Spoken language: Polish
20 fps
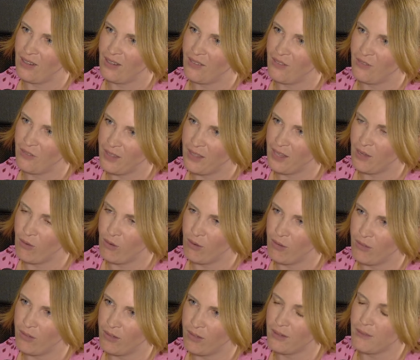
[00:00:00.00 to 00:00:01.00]

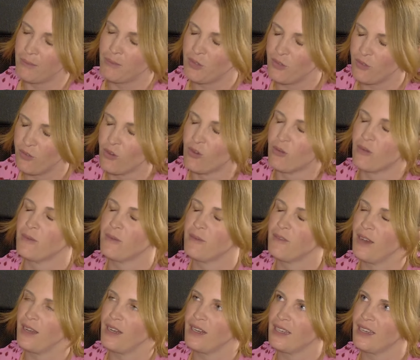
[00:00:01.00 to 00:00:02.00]
finałową, tfu,
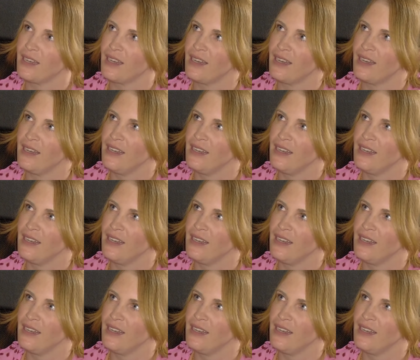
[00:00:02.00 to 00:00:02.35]
walkę